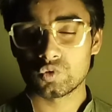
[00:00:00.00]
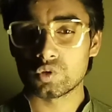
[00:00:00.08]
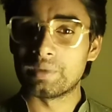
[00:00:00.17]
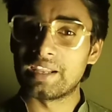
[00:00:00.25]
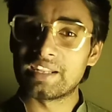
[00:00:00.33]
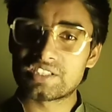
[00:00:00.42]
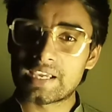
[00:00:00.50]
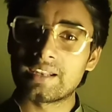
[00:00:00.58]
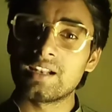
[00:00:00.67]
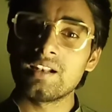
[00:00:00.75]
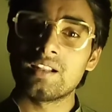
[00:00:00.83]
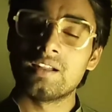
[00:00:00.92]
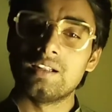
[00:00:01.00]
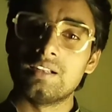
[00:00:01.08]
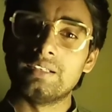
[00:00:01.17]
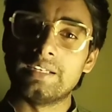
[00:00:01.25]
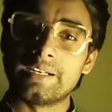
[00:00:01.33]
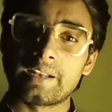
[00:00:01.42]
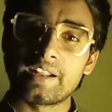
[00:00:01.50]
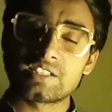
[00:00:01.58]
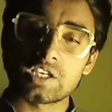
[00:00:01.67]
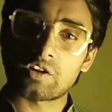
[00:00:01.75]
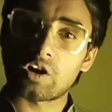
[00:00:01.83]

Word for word: तो मेरे चैनल लिटरेचर